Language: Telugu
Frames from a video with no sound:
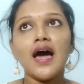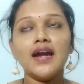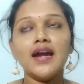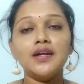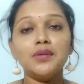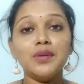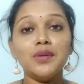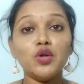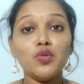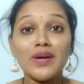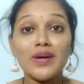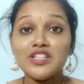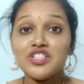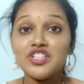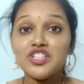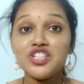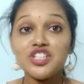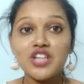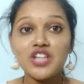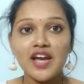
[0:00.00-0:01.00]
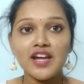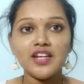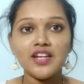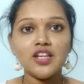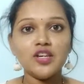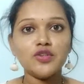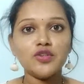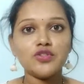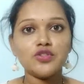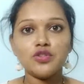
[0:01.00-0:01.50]
అండ్ మీకు మంచి
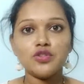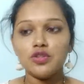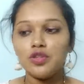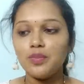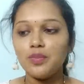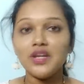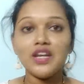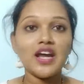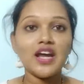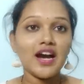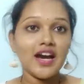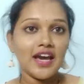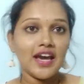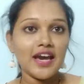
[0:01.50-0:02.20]
షైనింగ్ వస్తుంది మీరు నా